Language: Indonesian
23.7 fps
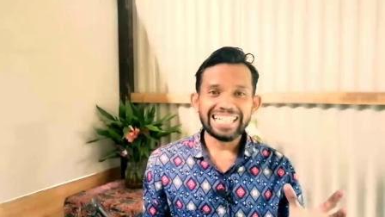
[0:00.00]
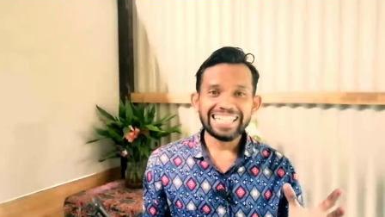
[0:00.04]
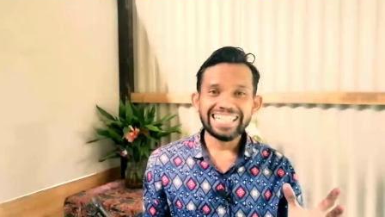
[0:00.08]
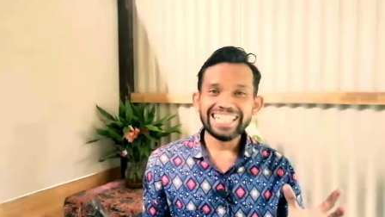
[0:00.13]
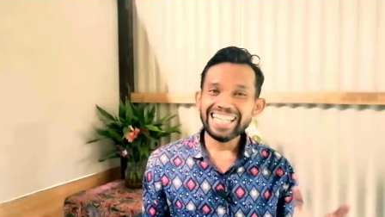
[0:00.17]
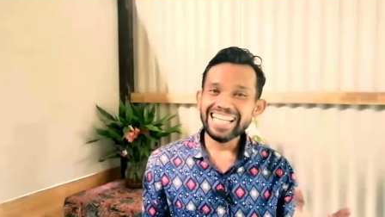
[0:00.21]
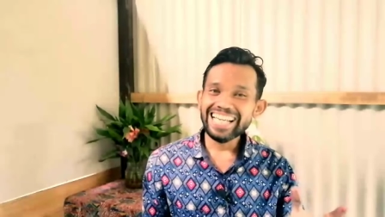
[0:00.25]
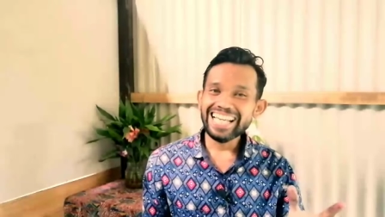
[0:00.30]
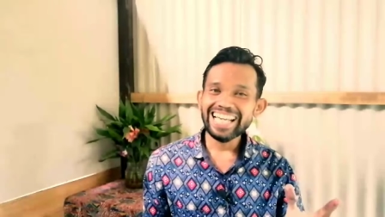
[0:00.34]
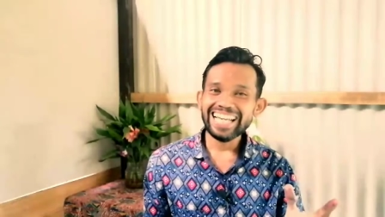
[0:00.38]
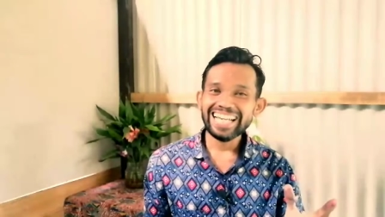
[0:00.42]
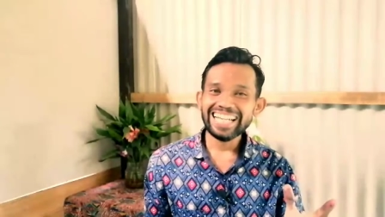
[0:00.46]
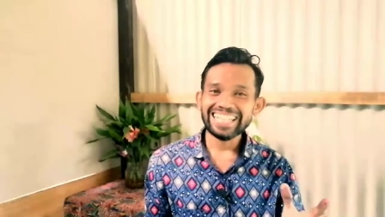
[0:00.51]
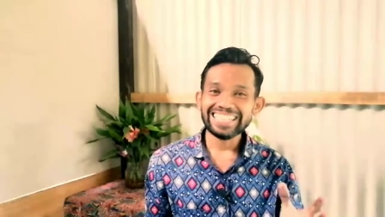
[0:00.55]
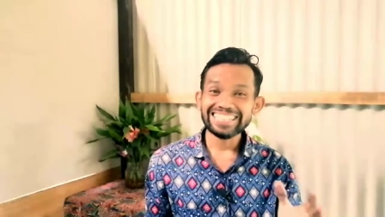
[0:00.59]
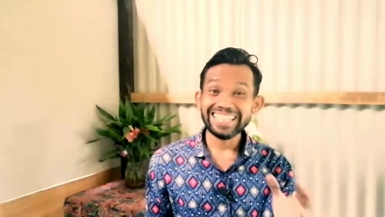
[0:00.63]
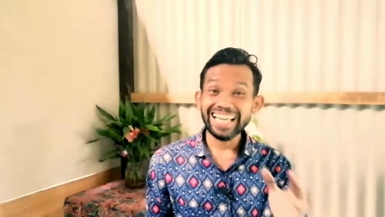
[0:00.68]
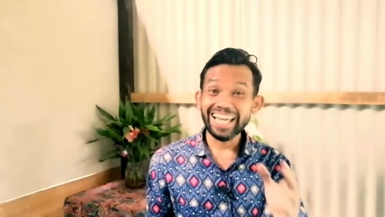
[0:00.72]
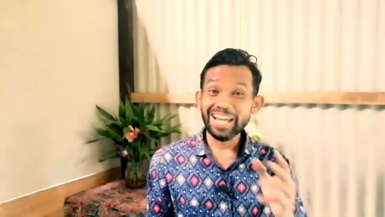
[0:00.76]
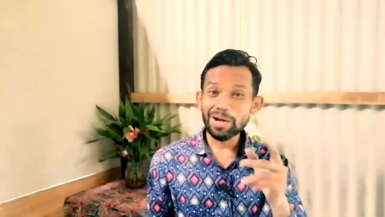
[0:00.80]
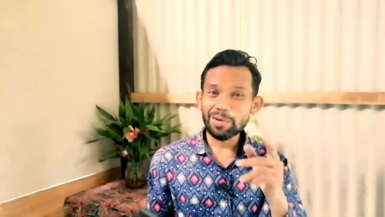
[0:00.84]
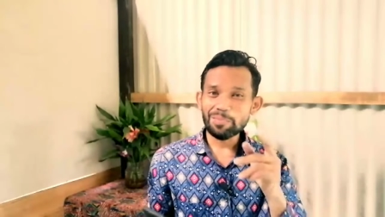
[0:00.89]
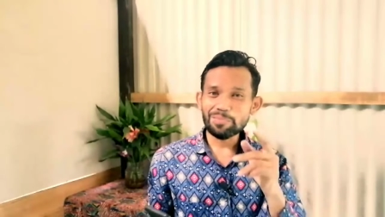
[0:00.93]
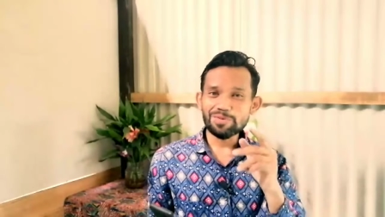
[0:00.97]
ini
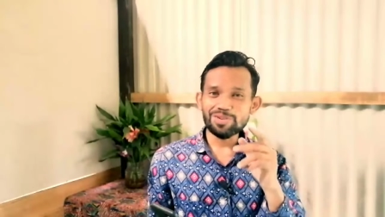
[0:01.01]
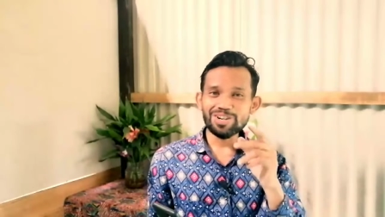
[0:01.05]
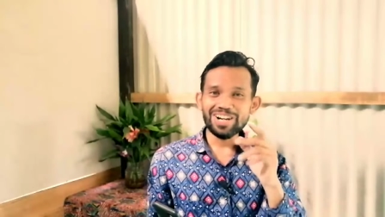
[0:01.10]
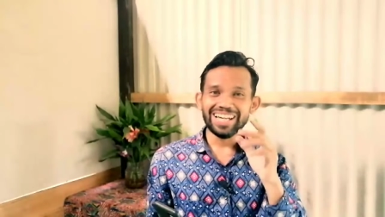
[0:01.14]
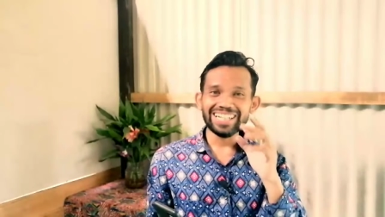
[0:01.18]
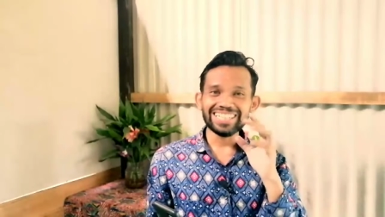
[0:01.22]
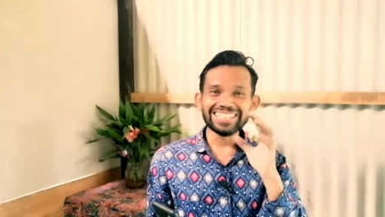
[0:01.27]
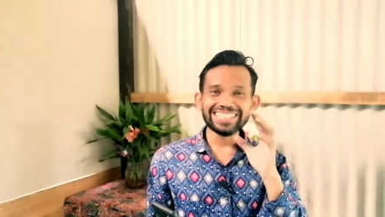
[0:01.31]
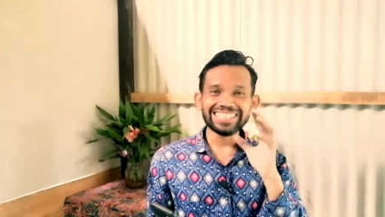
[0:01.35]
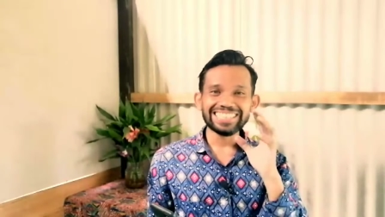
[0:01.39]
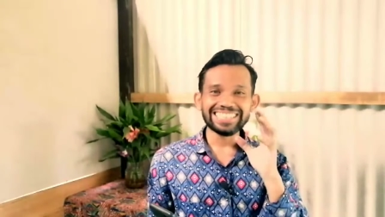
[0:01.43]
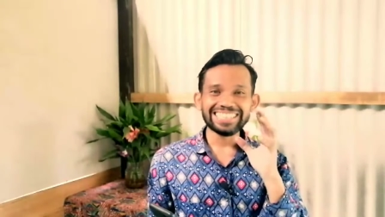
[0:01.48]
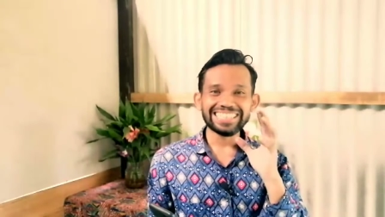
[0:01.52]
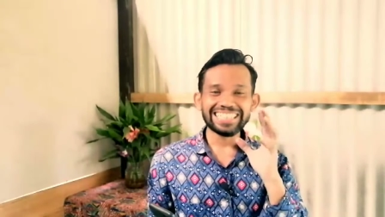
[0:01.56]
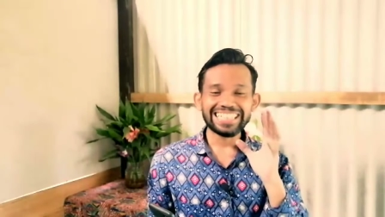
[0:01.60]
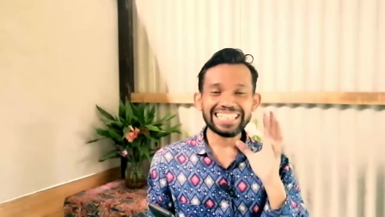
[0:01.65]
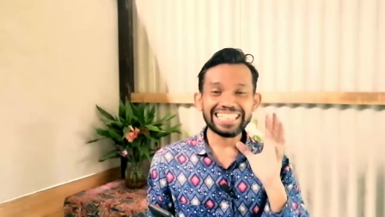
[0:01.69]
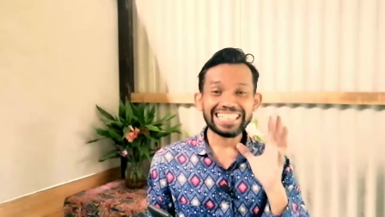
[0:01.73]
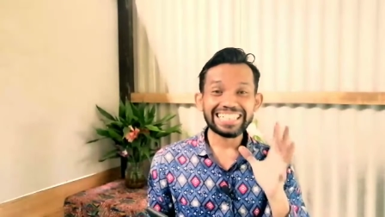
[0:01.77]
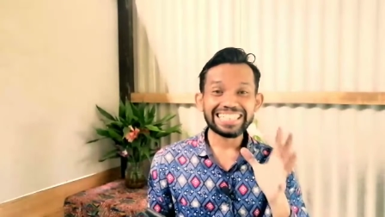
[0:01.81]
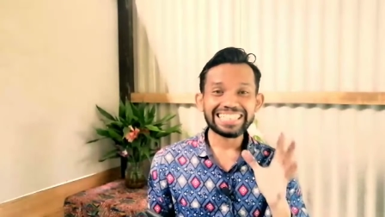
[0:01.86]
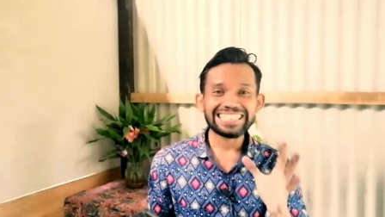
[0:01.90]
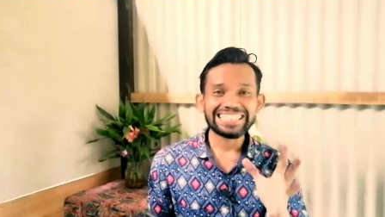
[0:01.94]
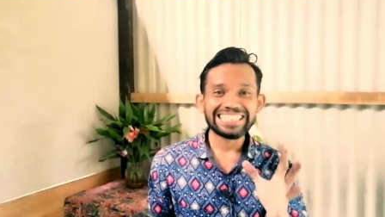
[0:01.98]
saya pulang
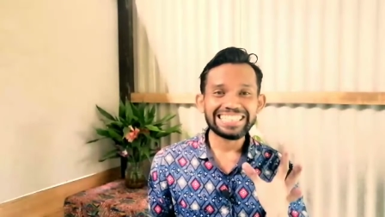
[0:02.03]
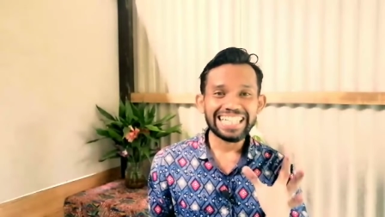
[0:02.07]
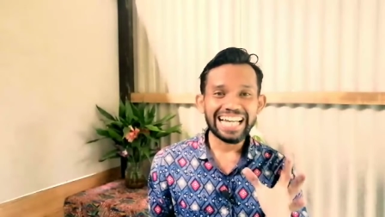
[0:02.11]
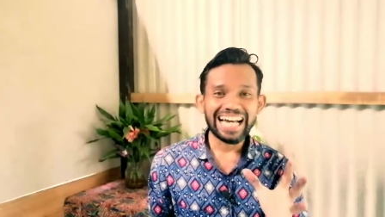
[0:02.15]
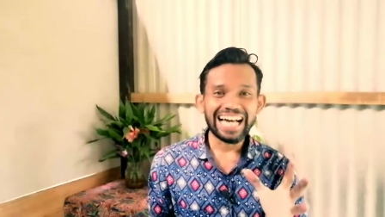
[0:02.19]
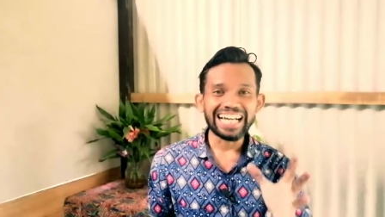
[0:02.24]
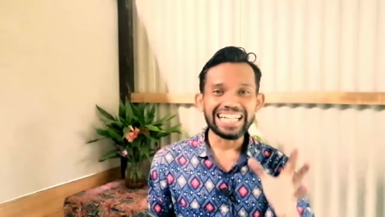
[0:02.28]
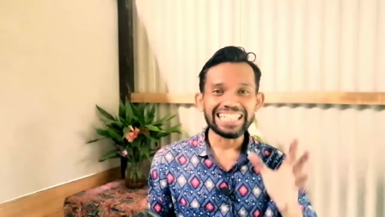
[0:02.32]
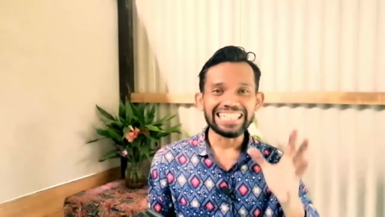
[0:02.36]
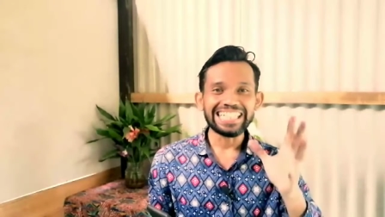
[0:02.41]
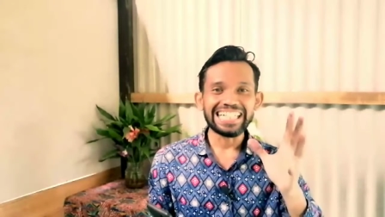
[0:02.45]
kerja